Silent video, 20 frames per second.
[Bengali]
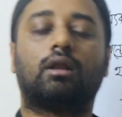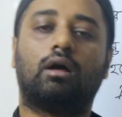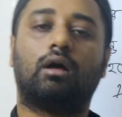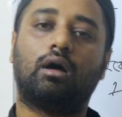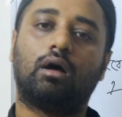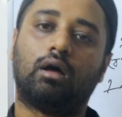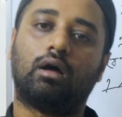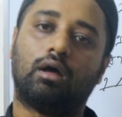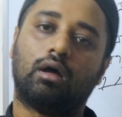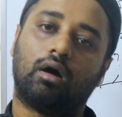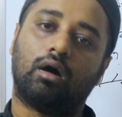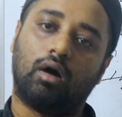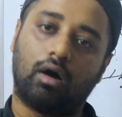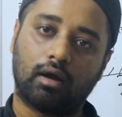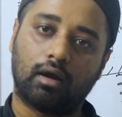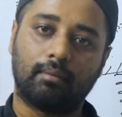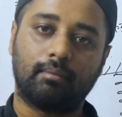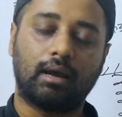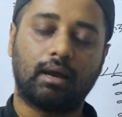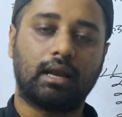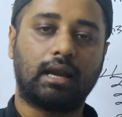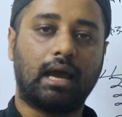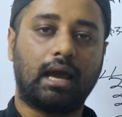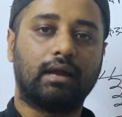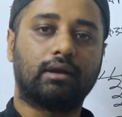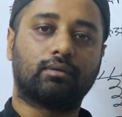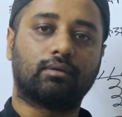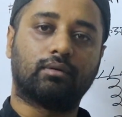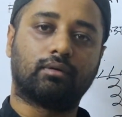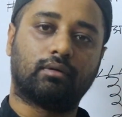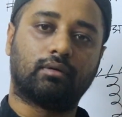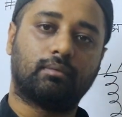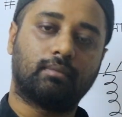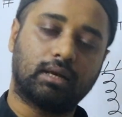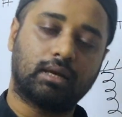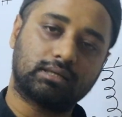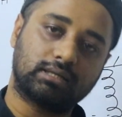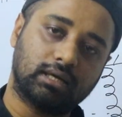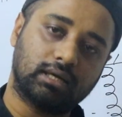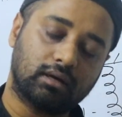বলো ওয়ান বাই নাইন গুণ
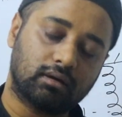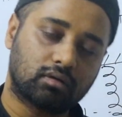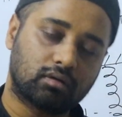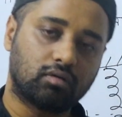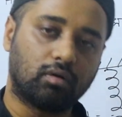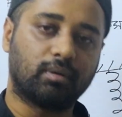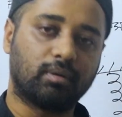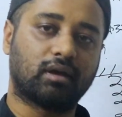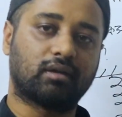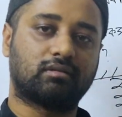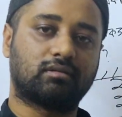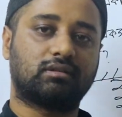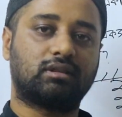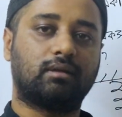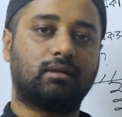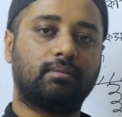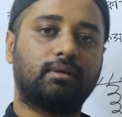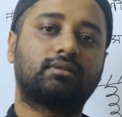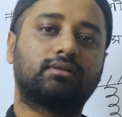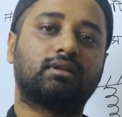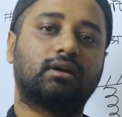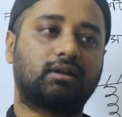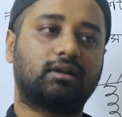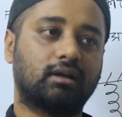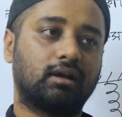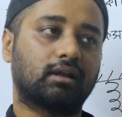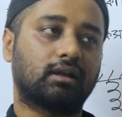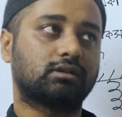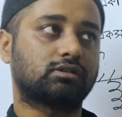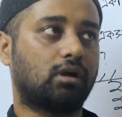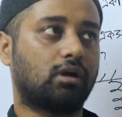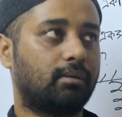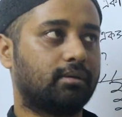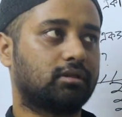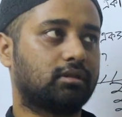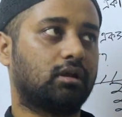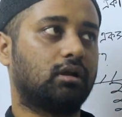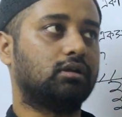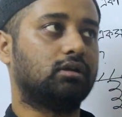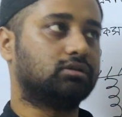মানে সে কমে গেছে তার বিস্তারটা আর কি
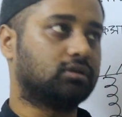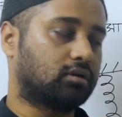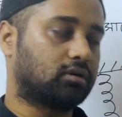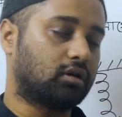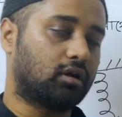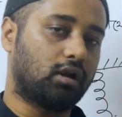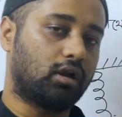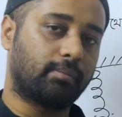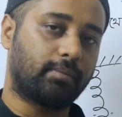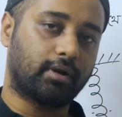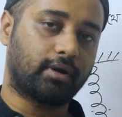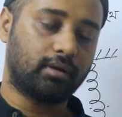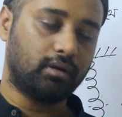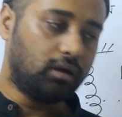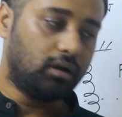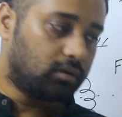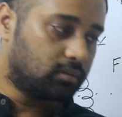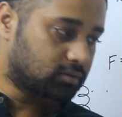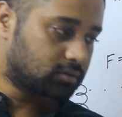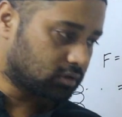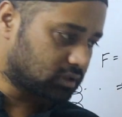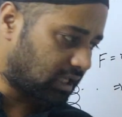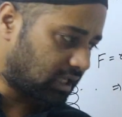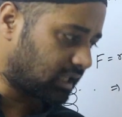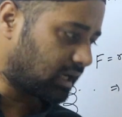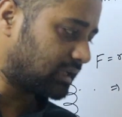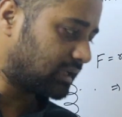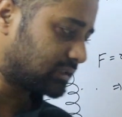সমান্তরালে যোগ করার পরে তো যাদের